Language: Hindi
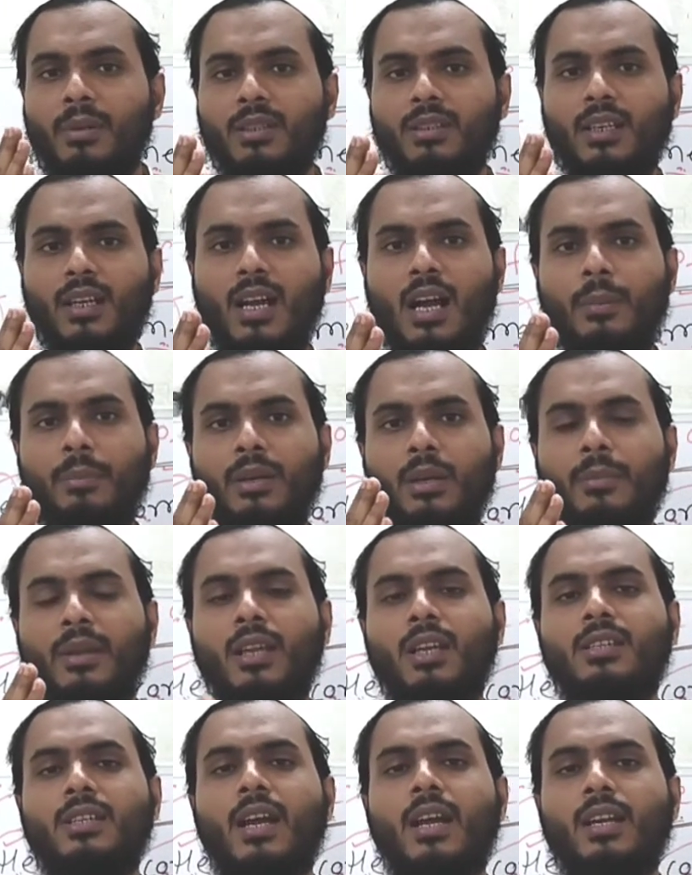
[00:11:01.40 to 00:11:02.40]
अभी तक आपने
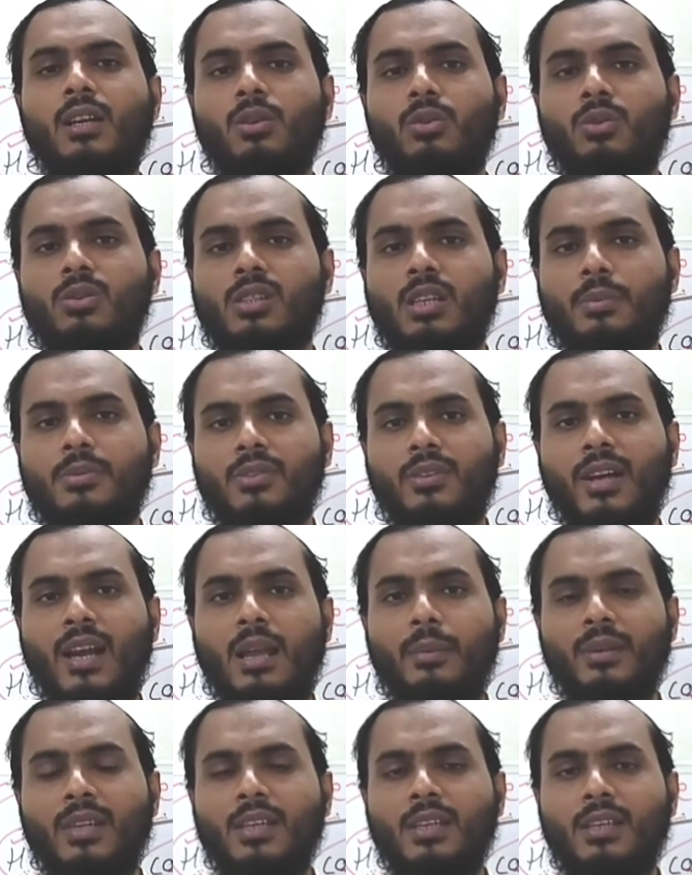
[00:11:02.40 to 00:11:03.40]
मेरे चैनल को
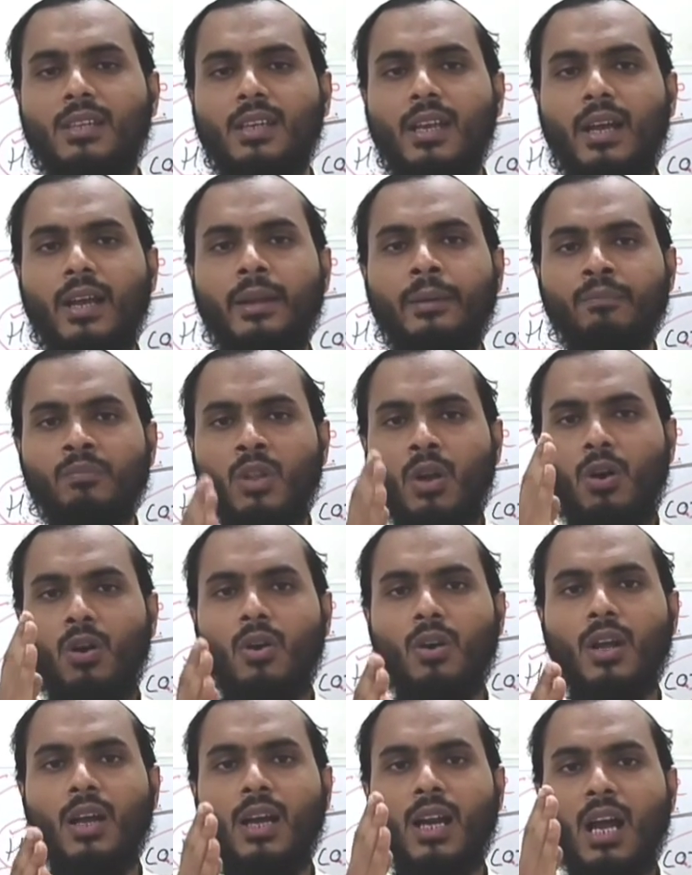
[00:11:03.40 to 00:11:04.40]
सब्सक्राइब नहीं किया है
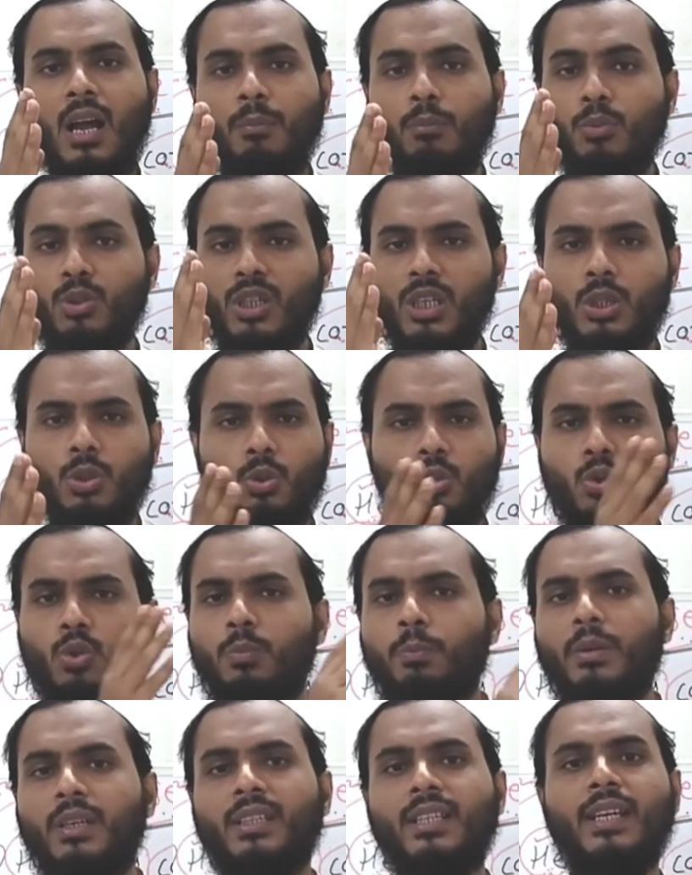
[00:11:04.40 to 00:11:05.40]
और अगर आप मुझे
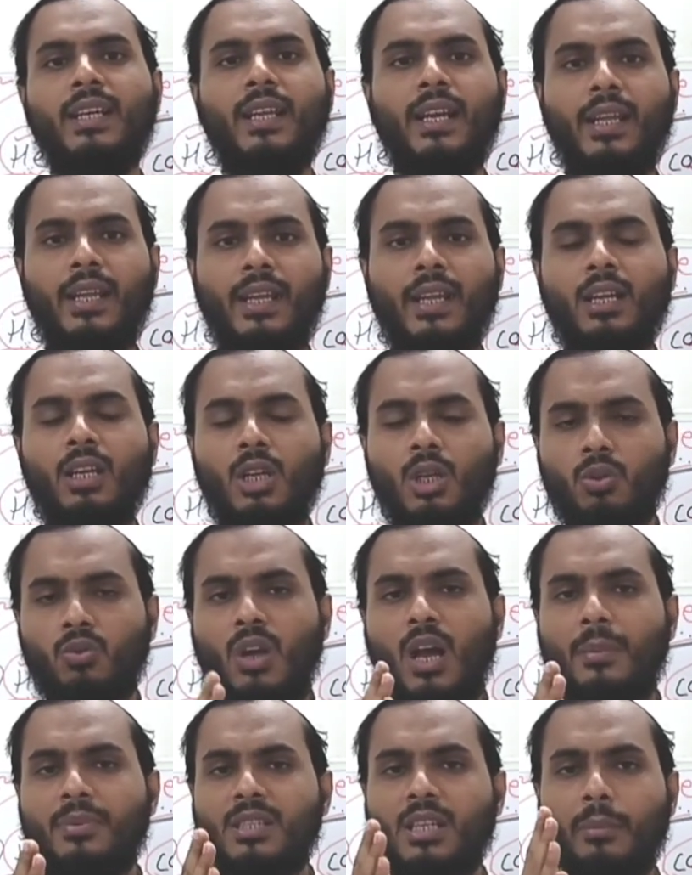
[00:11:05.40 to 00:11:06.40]
यूट्यूब पर देख रहे हैं
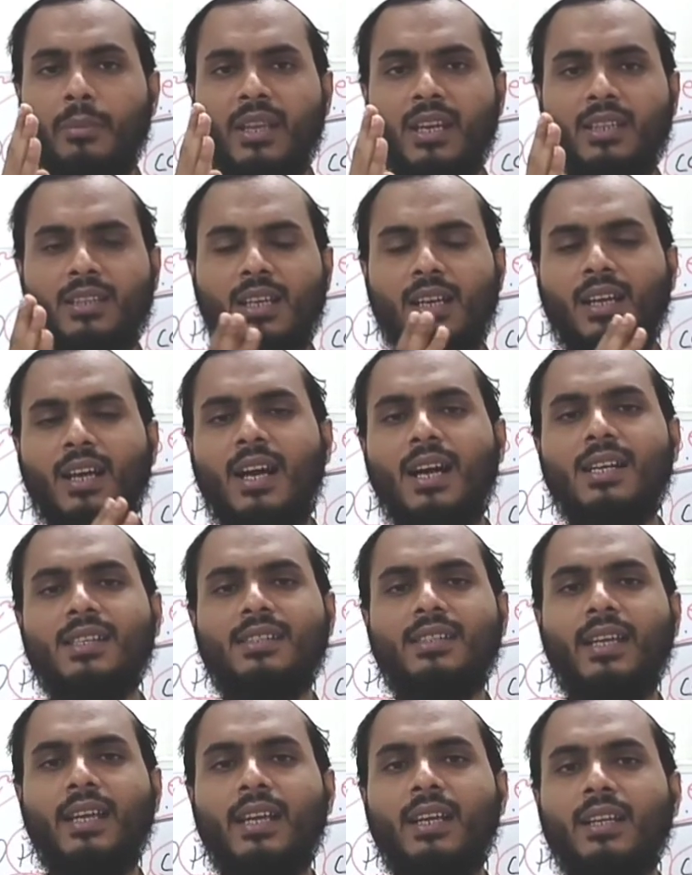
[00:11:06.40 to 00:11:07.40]
तो आपसे मेरी
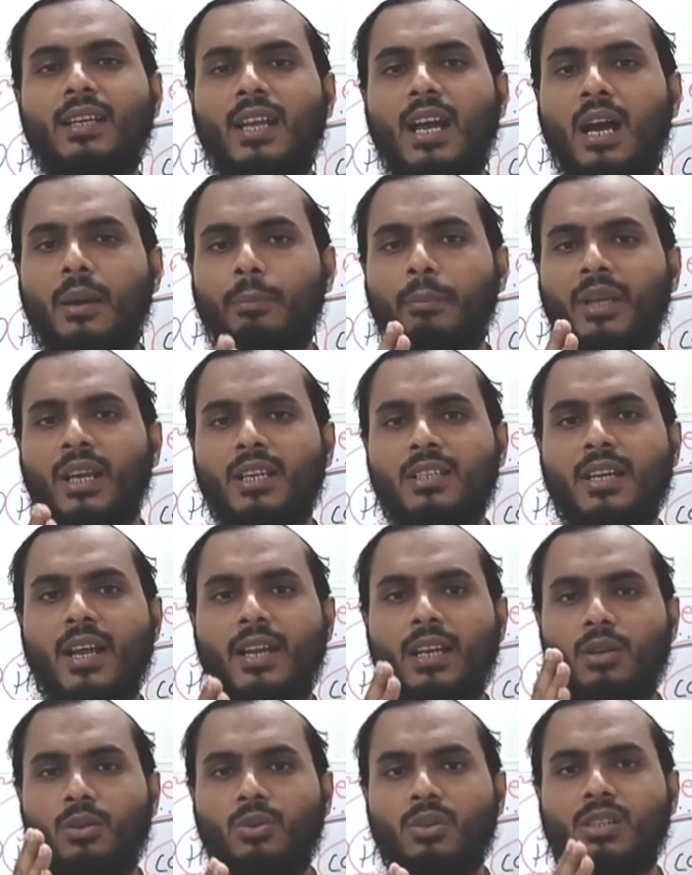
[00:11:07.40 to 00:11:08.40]
दरख्वास्त है कि आप मेरे
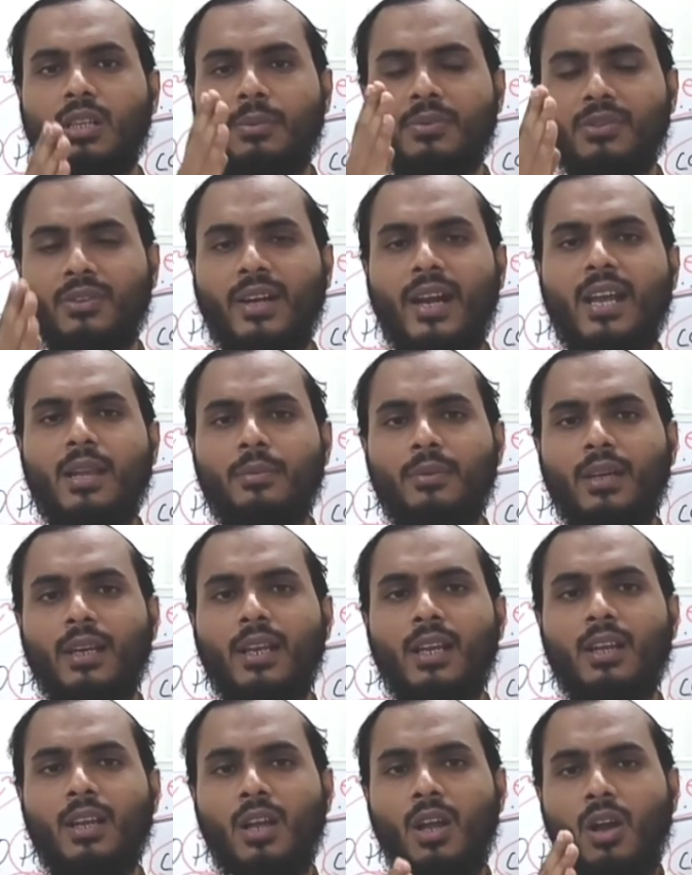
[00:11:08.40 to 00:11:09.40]
चैनल को सब्सक्राइब
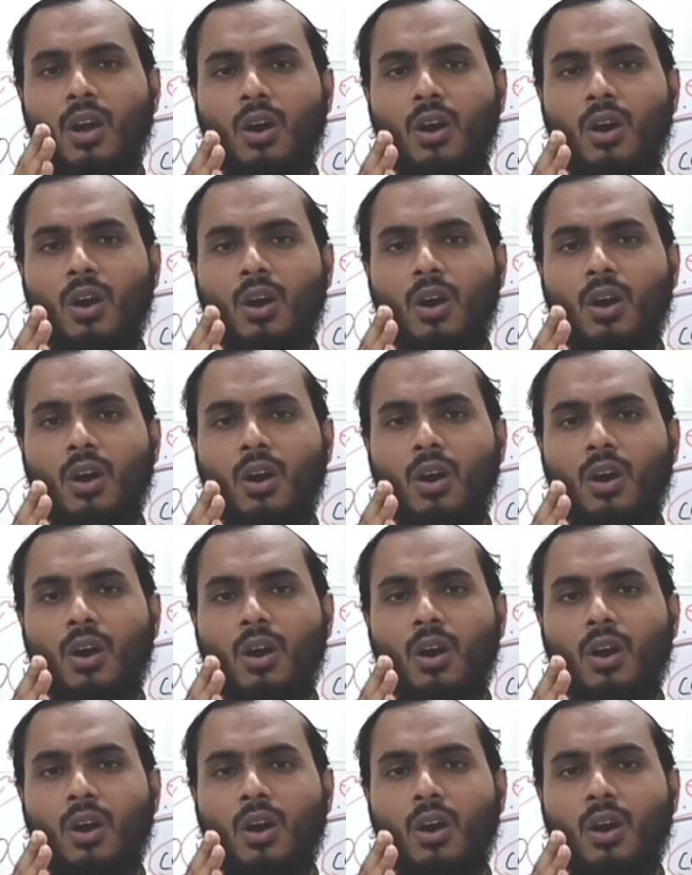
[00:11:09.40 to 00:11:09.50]
करें